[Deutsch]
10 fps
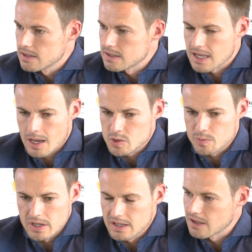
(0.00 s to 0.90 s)
das
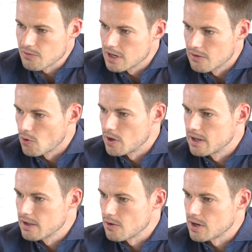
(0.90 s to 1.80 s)
Heimspiel nicht gewinnen wollen
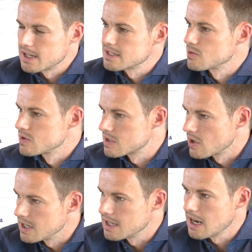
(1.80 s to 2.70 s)
oder dass uns so
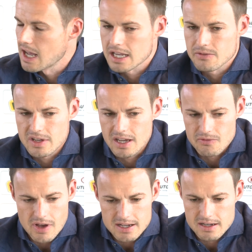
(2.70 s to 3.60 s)
eine Niederlage wie gegen
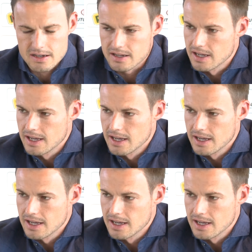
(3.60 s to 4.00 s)
Wacker